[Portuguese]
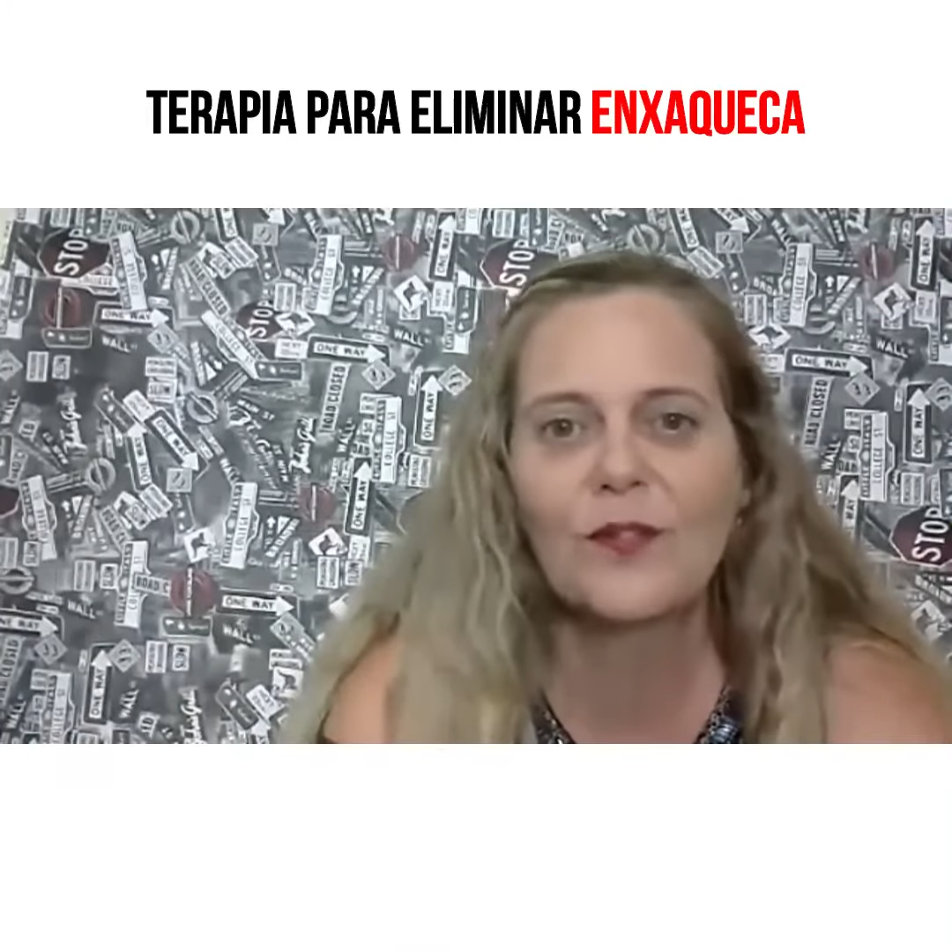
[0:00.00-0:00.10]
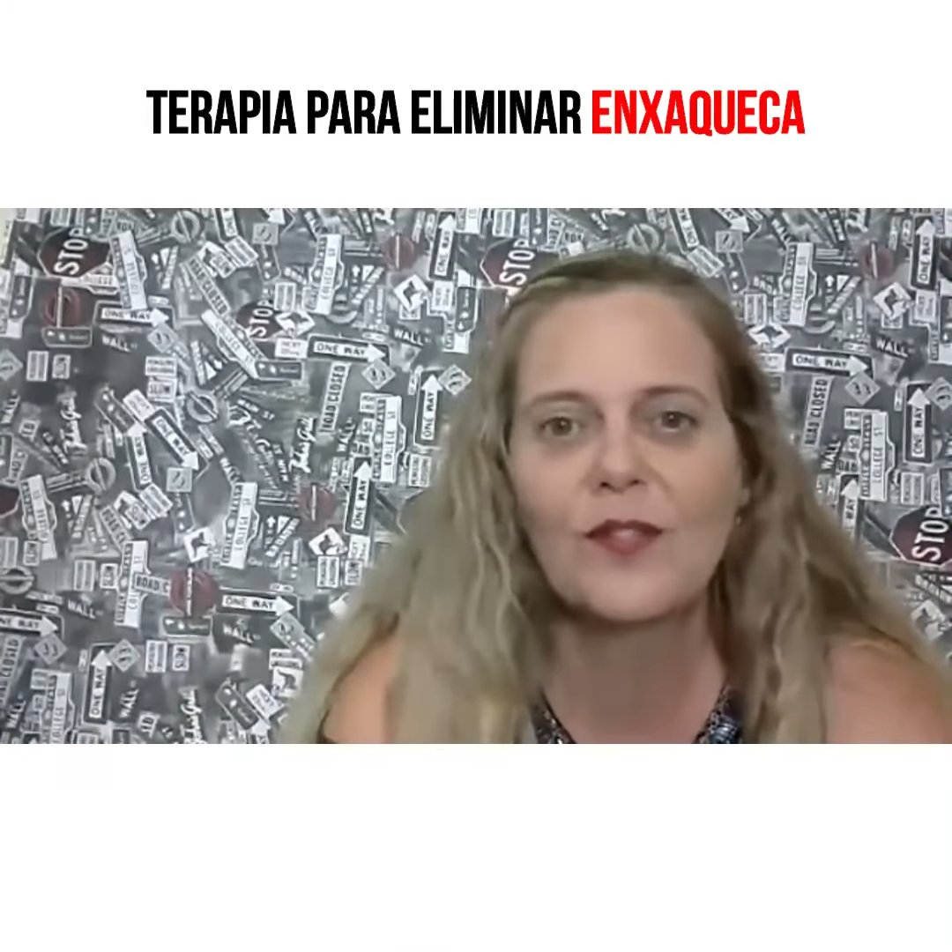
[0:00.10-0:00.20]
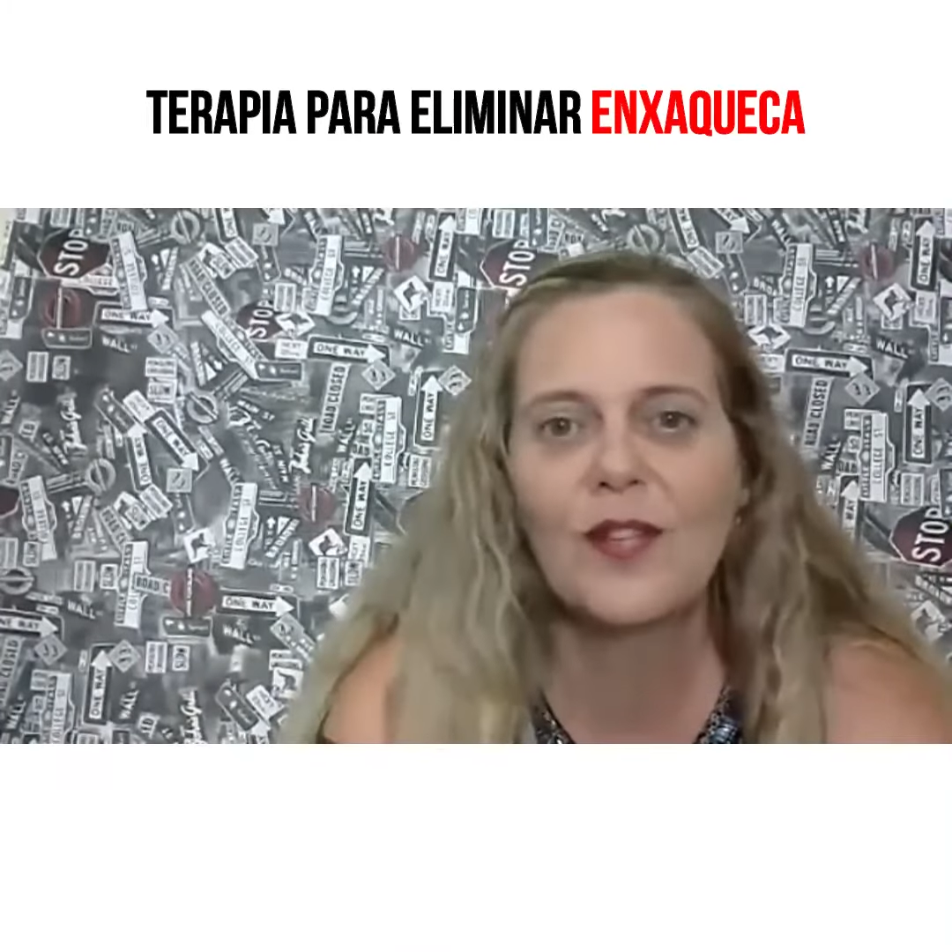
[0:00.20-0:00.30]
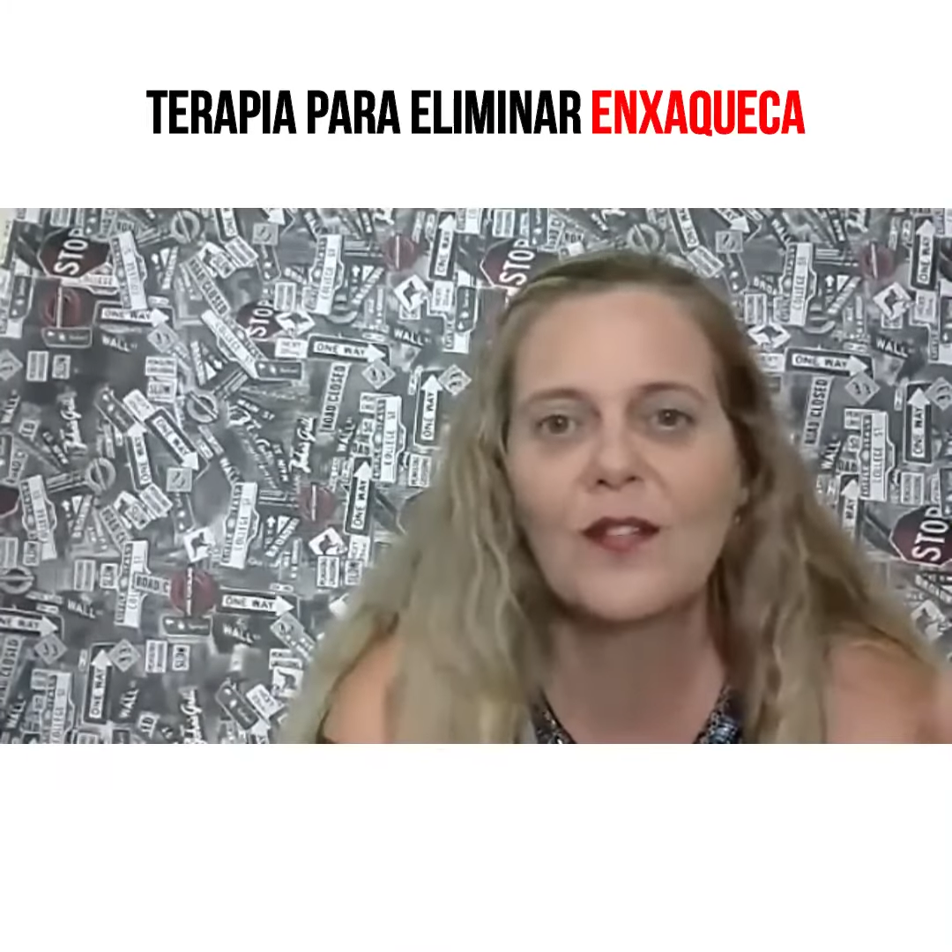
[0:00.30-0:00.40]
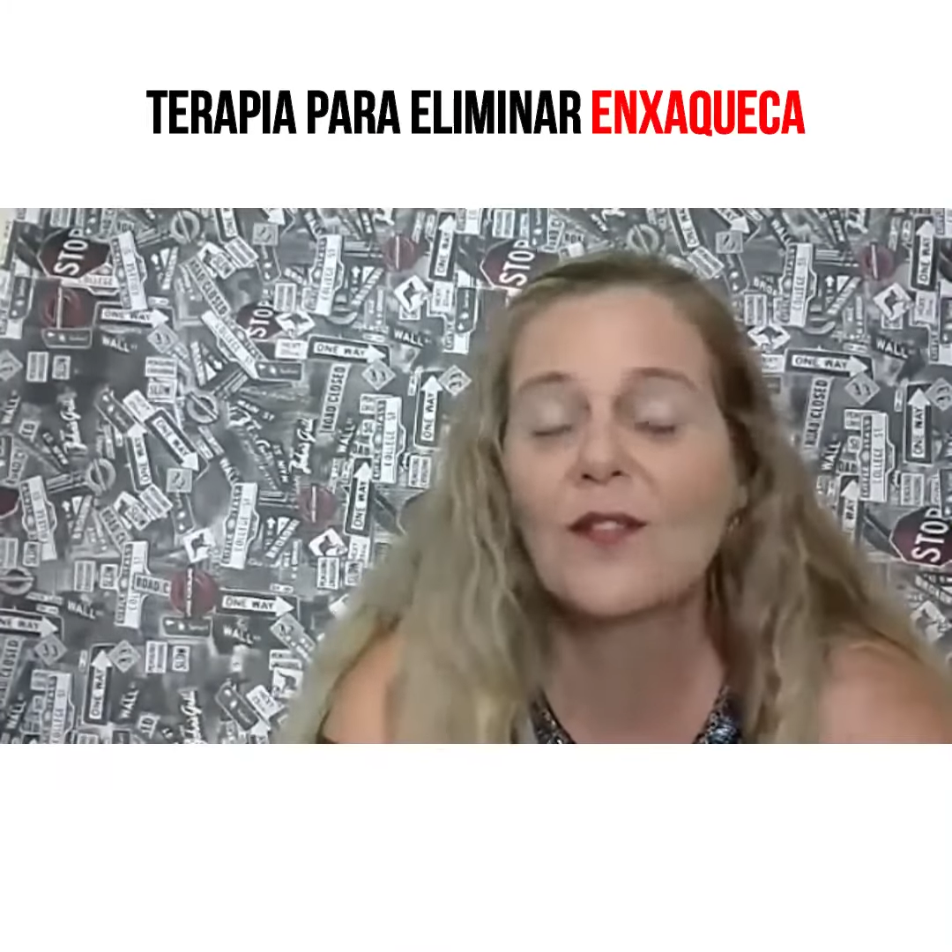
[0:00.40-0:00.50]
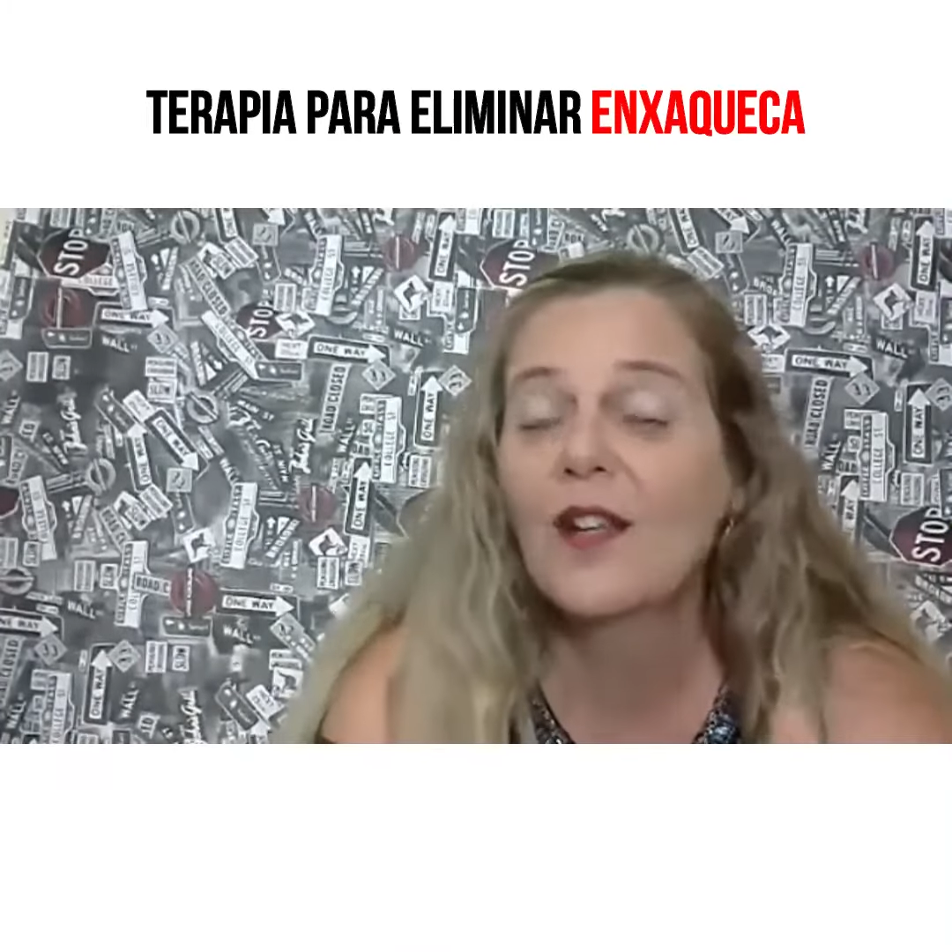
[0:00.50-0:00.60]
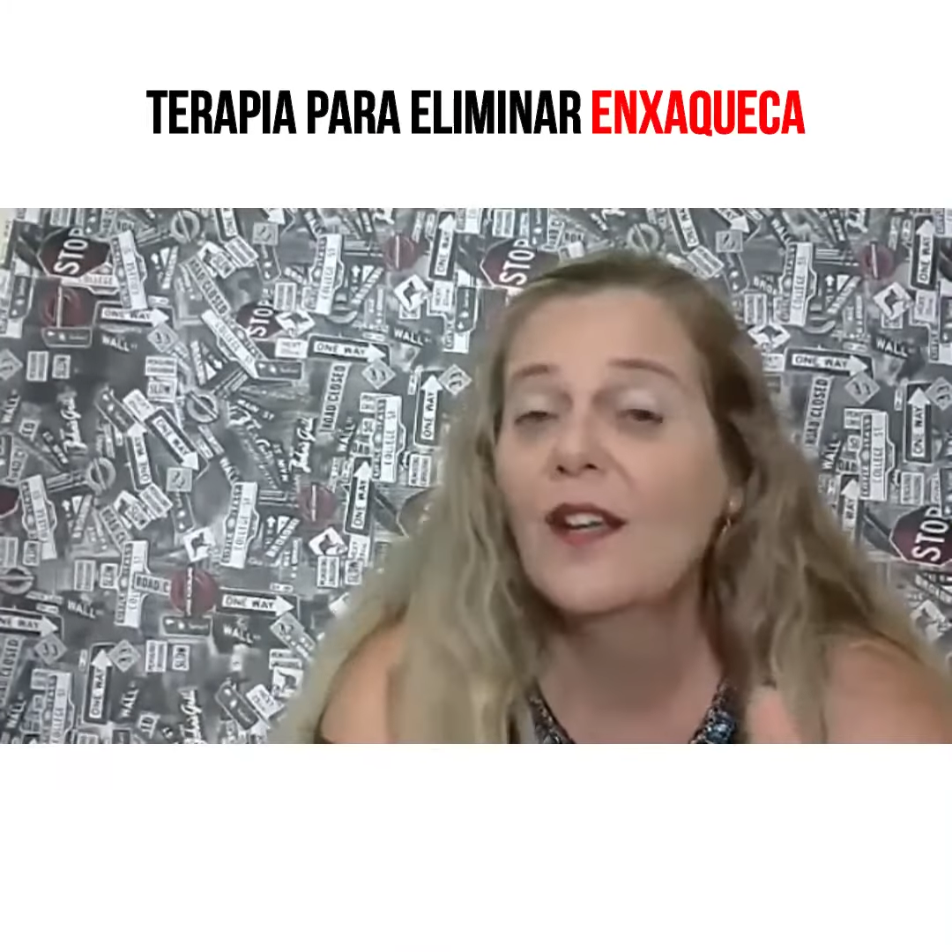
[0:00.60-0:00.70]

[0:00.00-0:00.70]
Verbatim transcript: dos dedos,